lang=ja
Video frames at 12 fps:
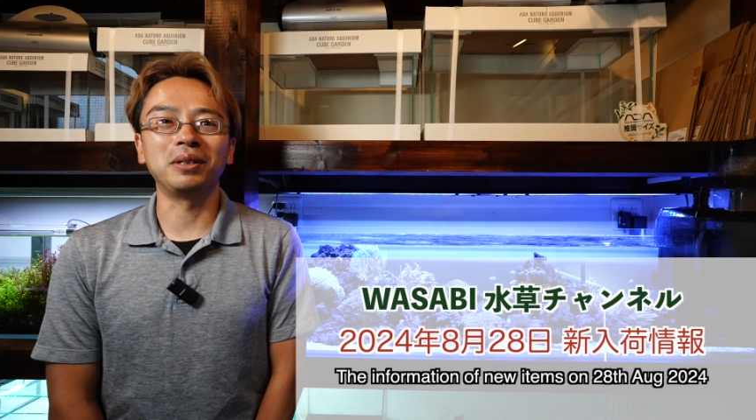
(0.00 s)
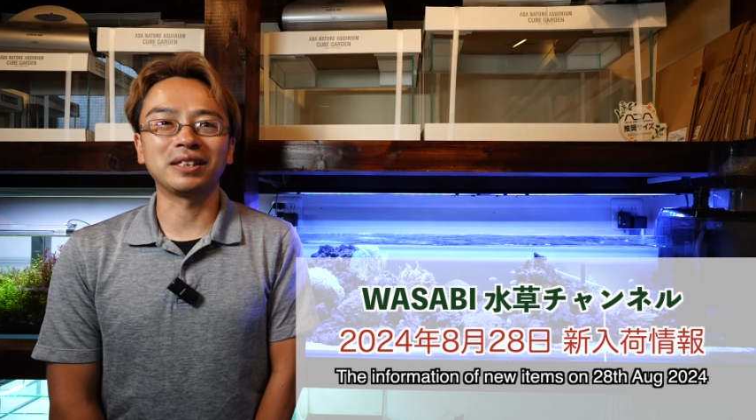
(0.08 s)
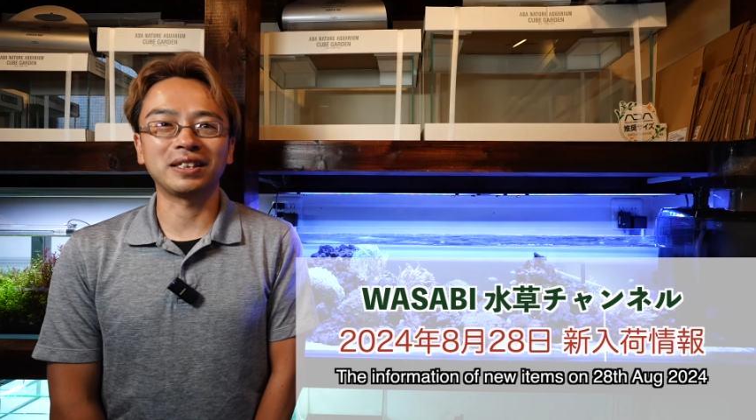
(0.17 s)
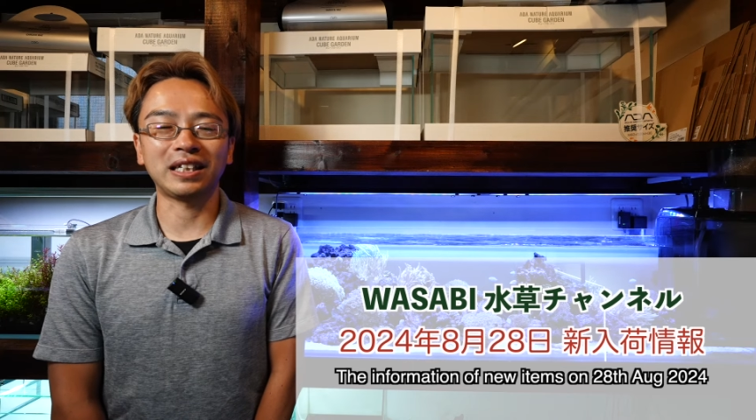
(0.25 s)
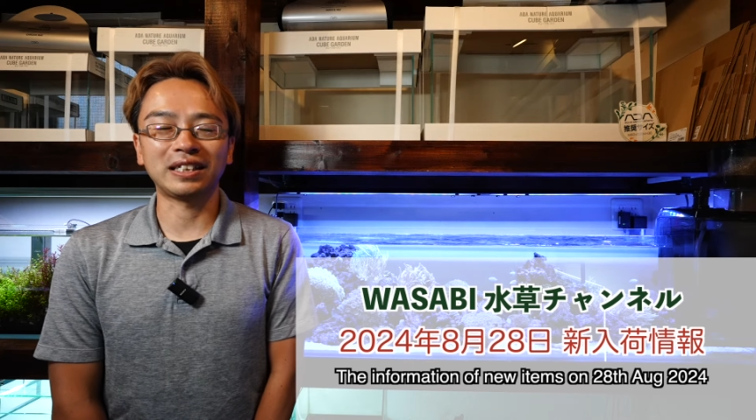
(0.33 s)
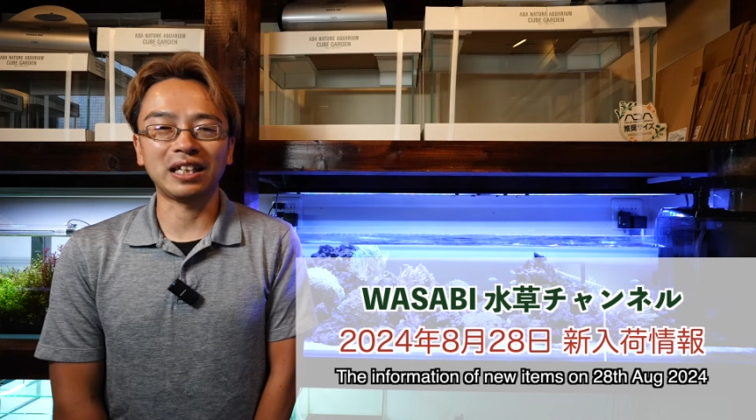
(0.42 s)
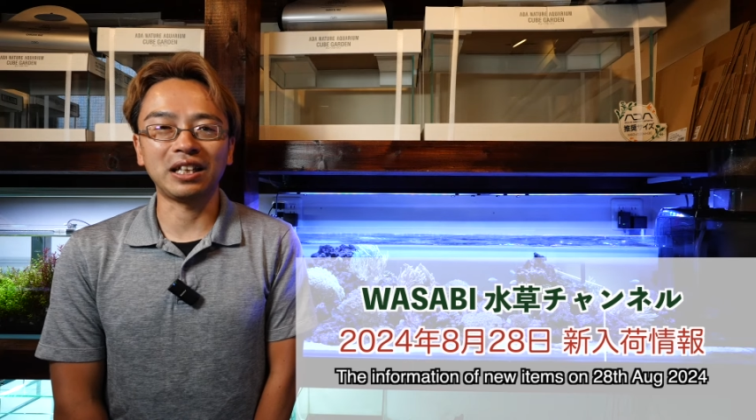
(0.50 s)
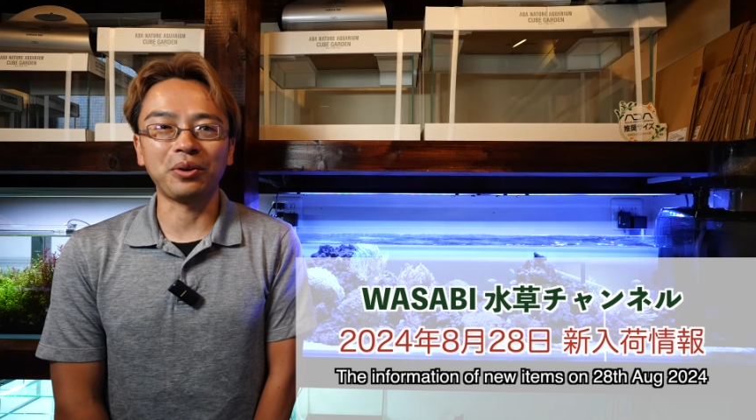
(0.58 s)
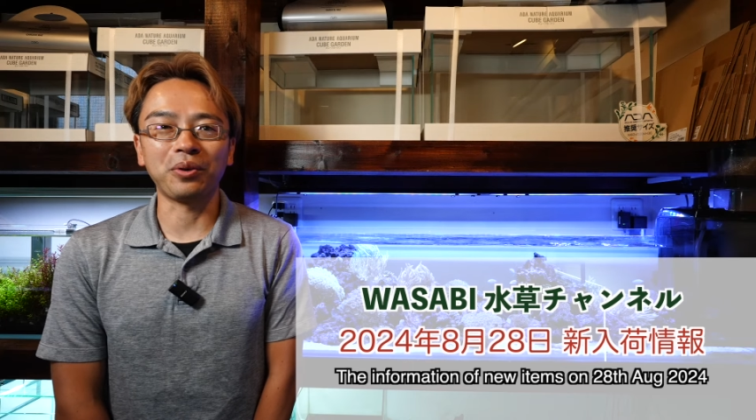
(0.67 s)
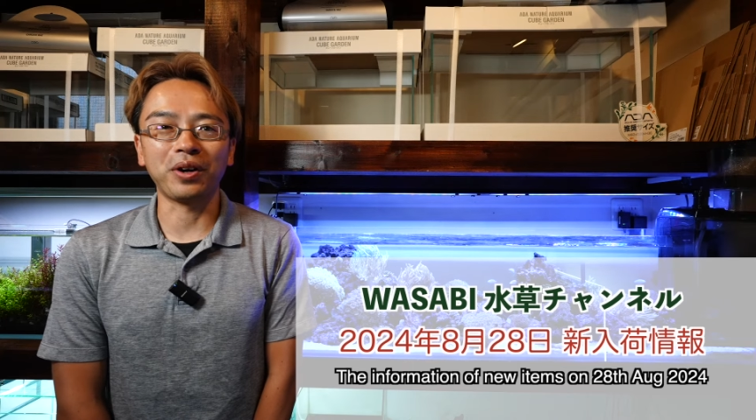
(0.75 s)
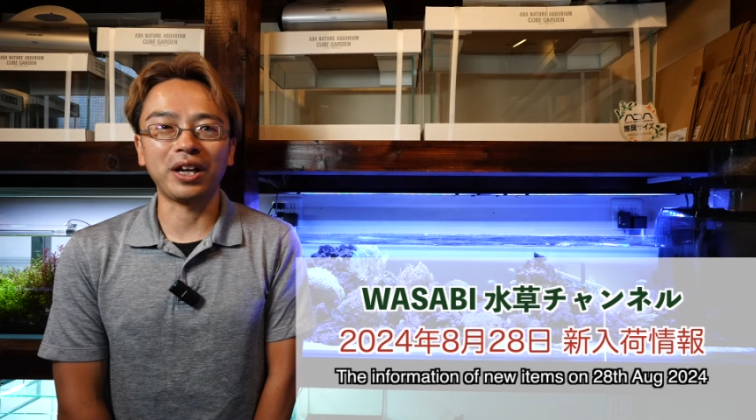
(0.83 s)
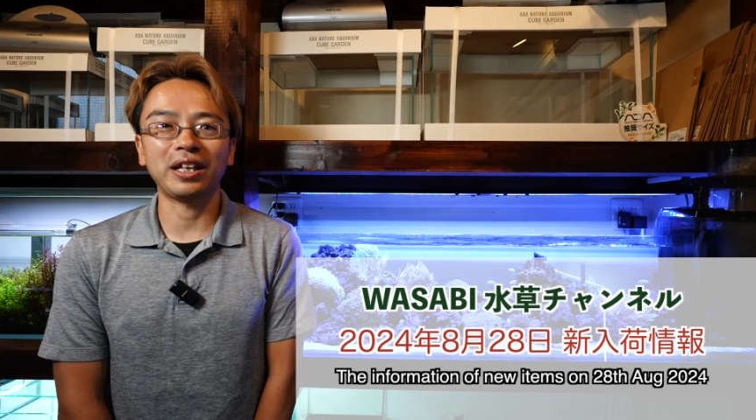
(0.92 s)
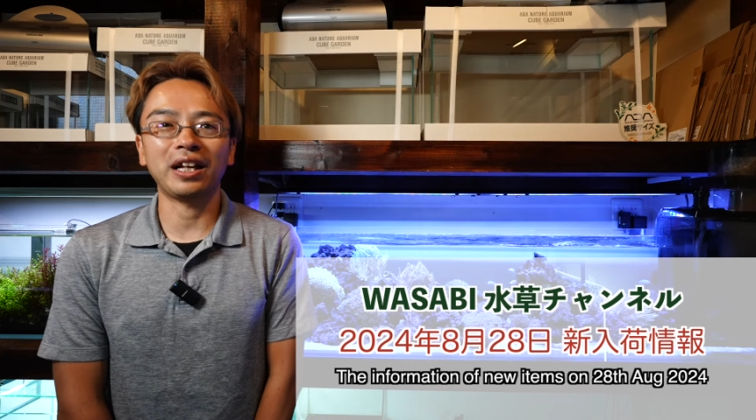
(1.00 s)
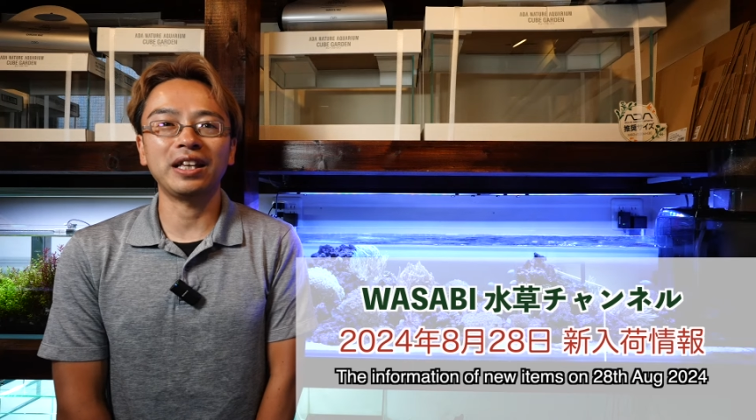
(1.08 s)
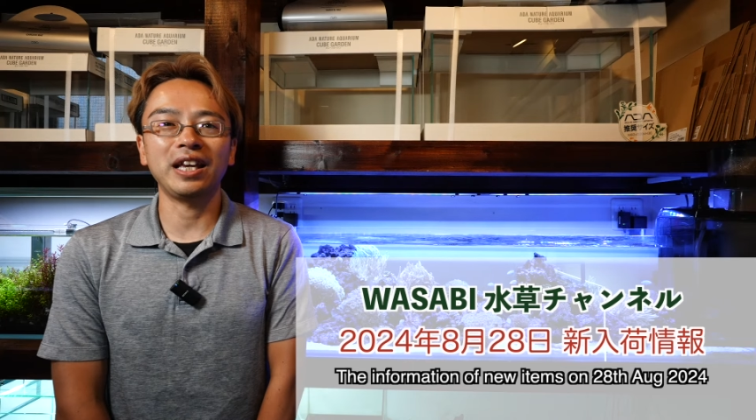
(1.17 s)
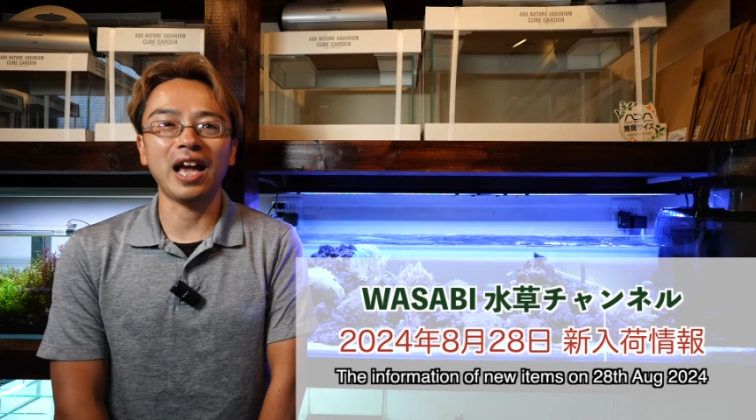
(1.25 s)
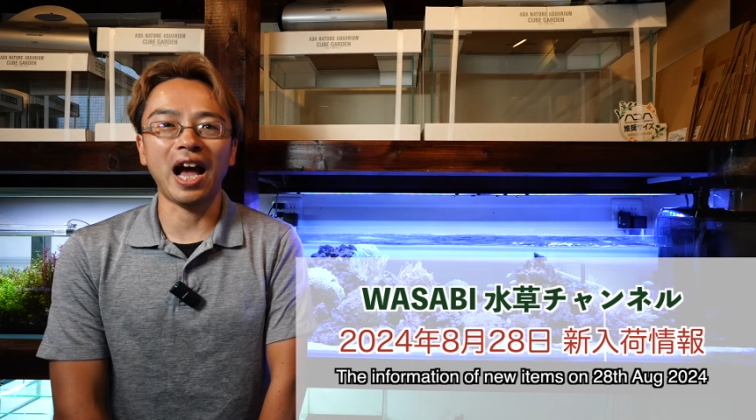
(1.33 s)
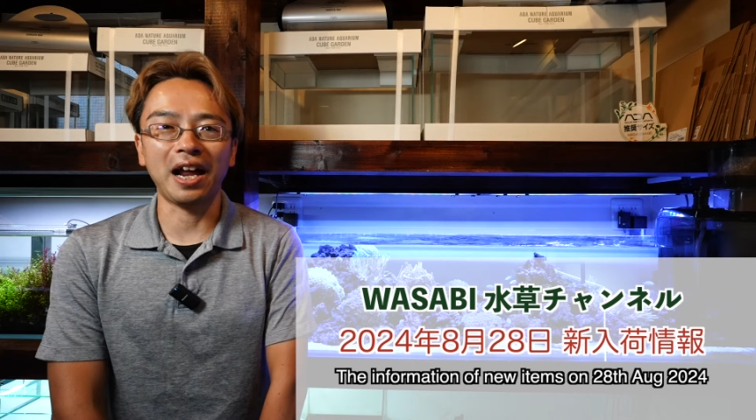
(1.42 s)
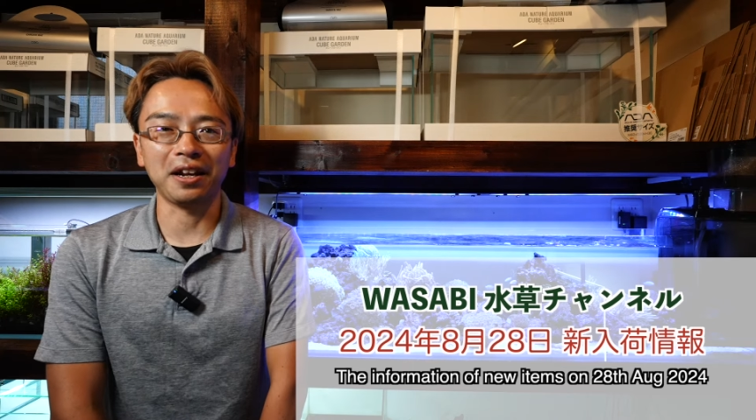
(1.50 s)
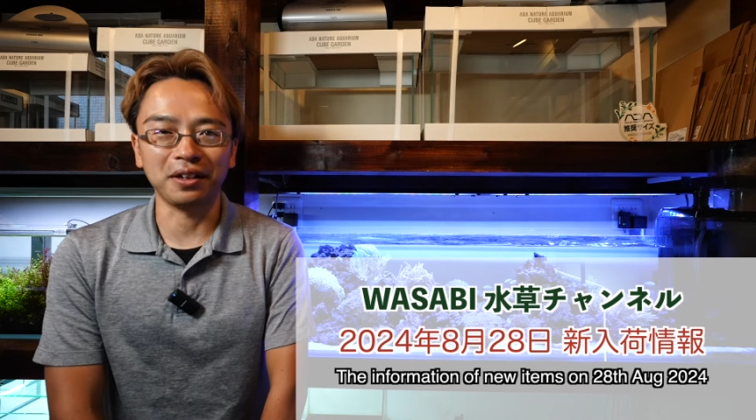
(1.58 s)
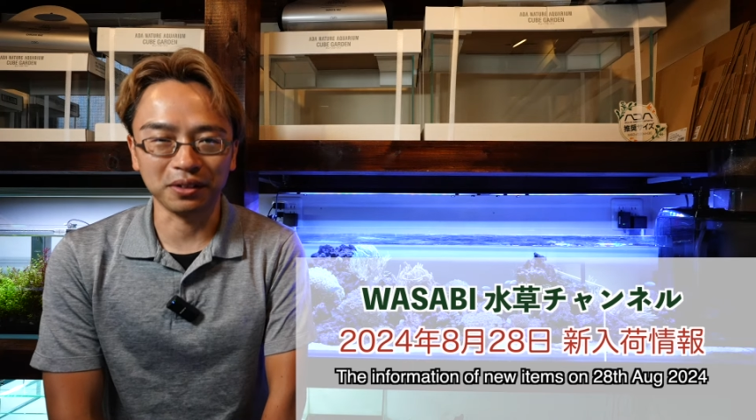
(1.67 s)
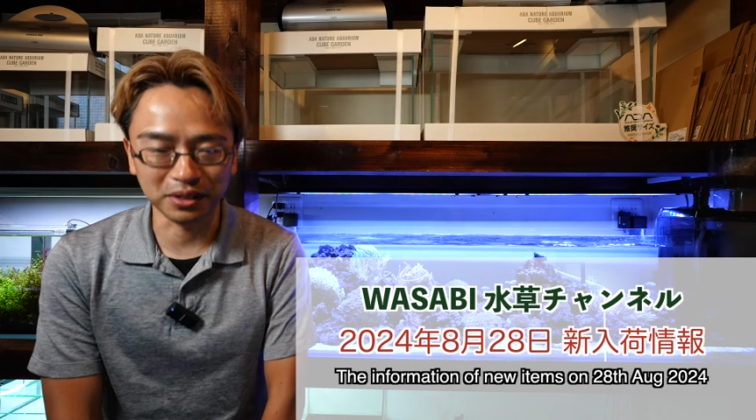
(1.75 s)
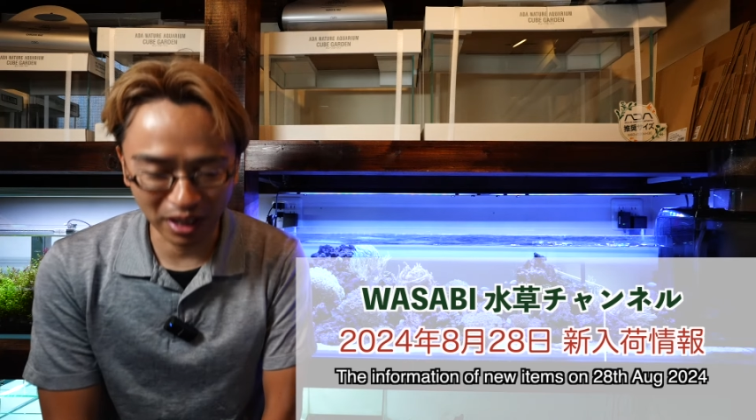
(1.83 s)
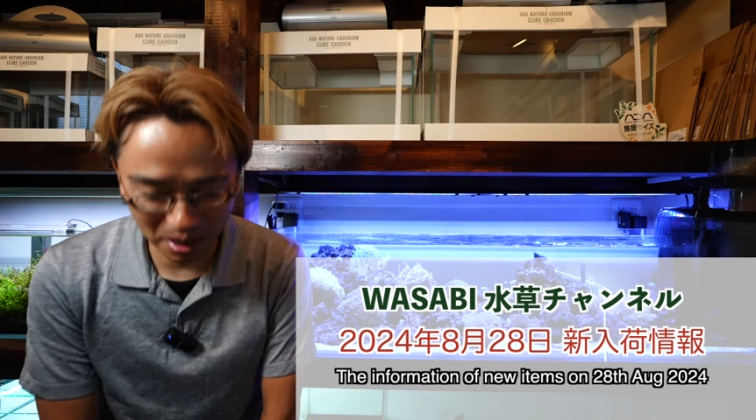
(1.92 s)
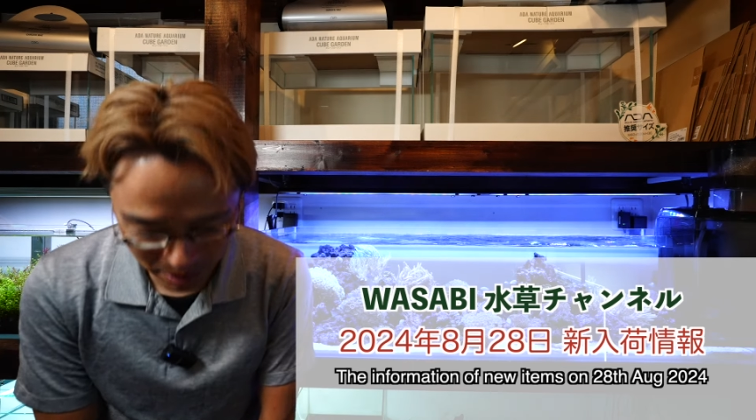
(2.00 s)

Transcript: 水草チャンネルをご覧いただきありがとうござい